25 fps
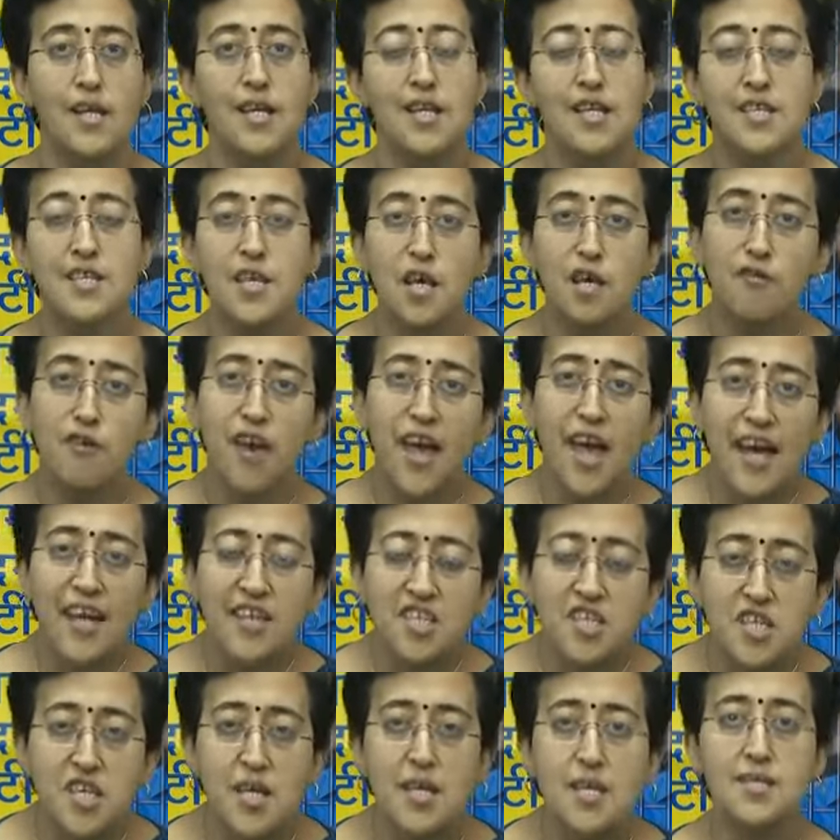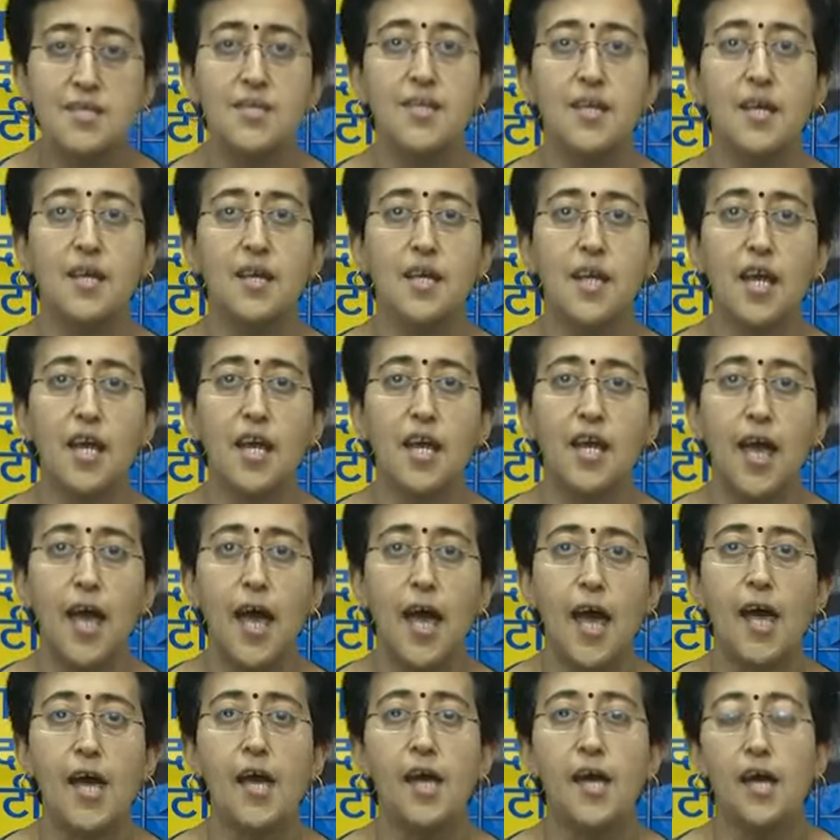सिर्फ एक चीज दिख रही
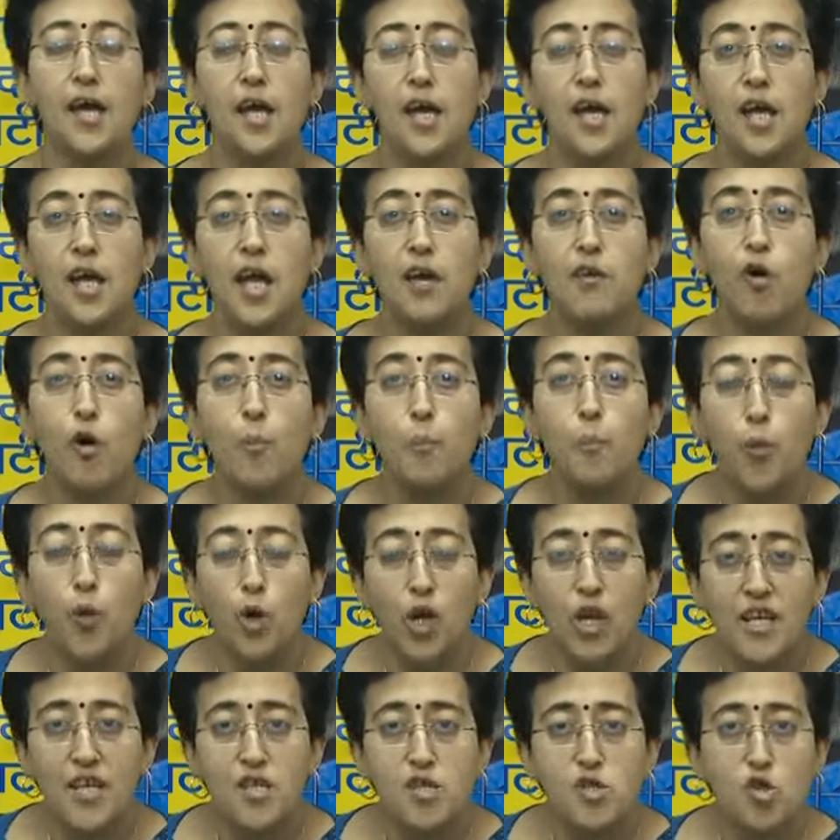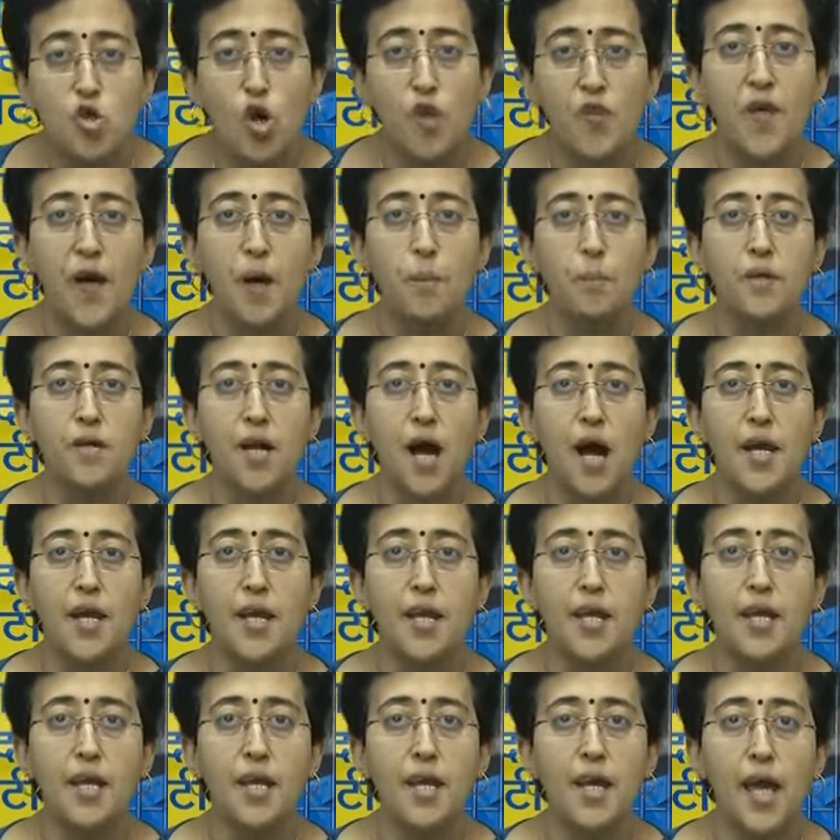है कि वो पुलिस को धमका
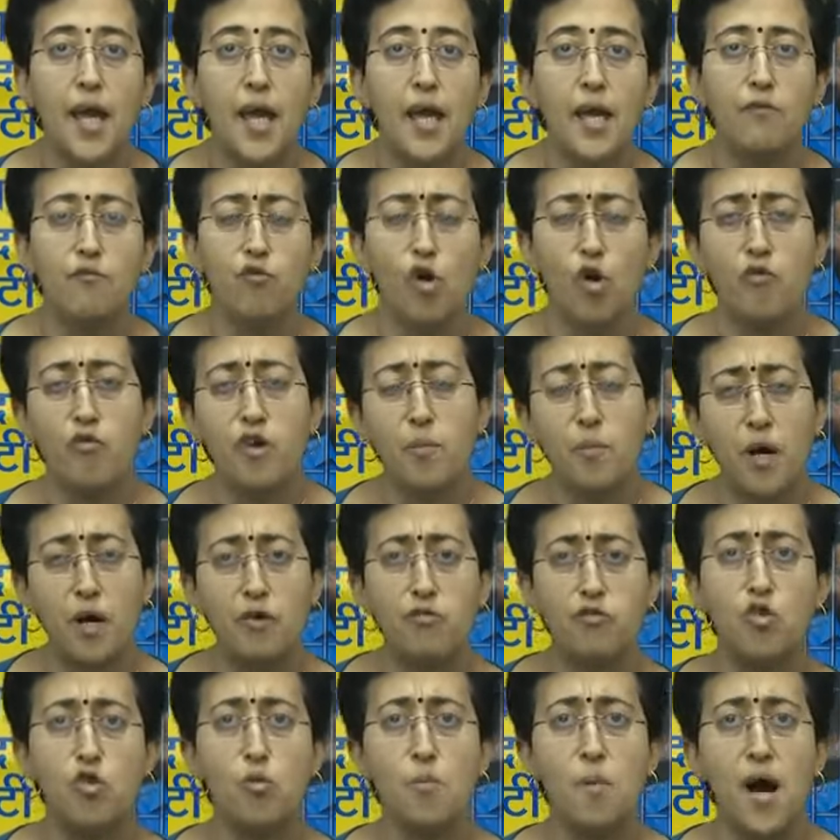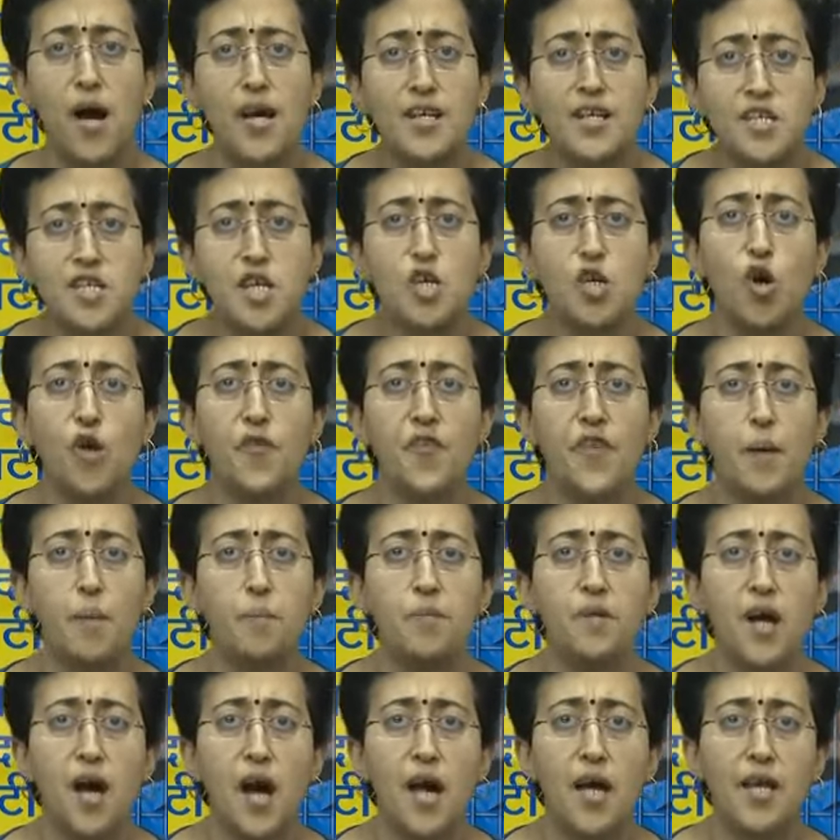रही हैं वो विभव कुमार जी को
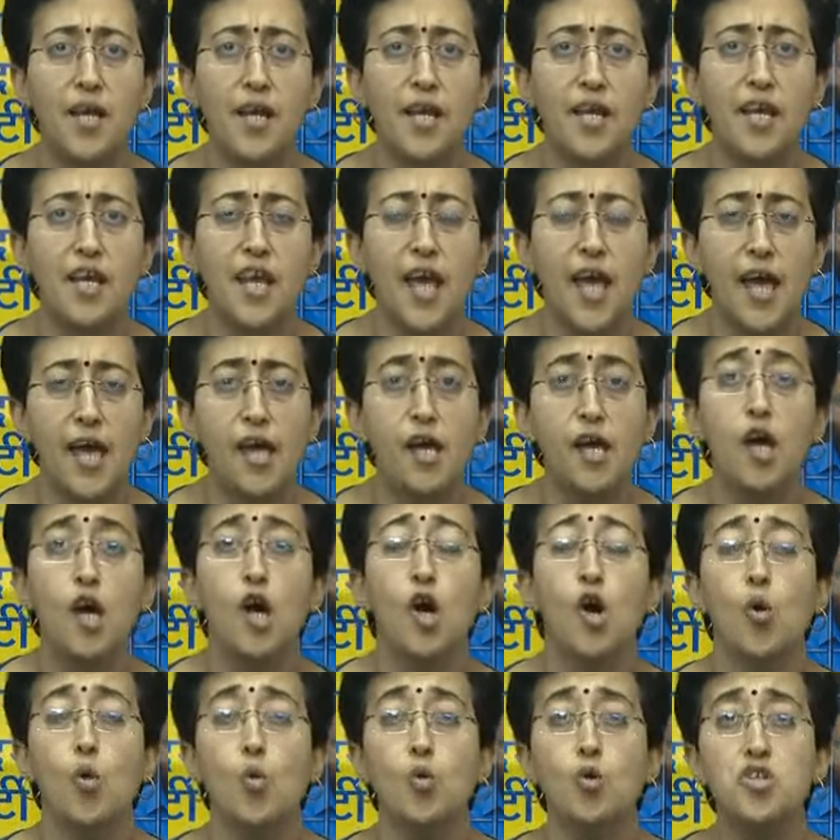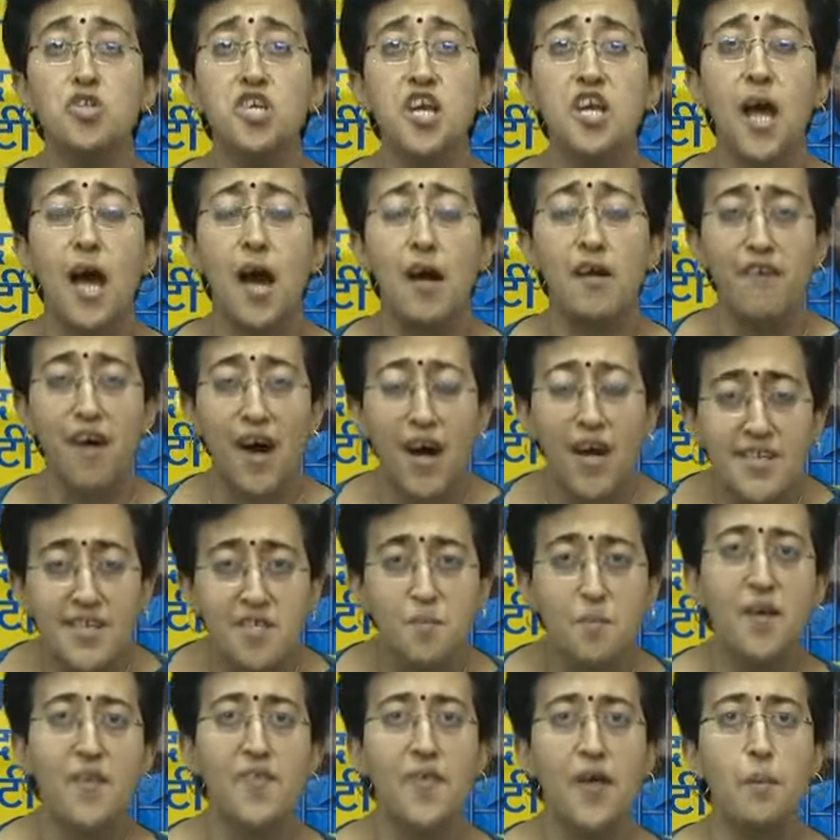धमका रही हैं ऊंची आवाज
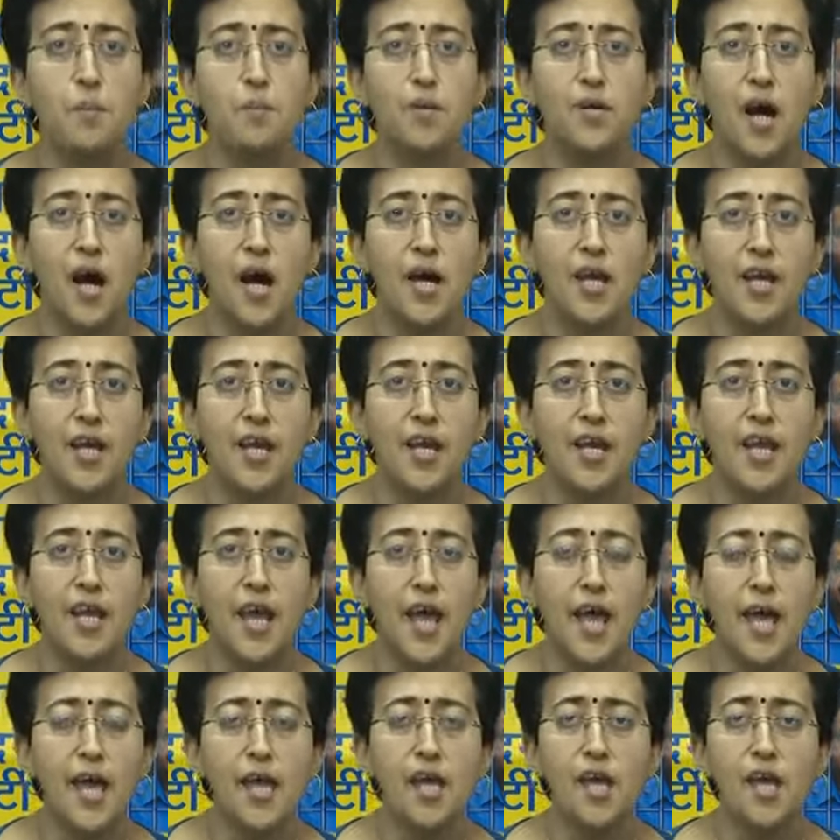में धमका रही हैं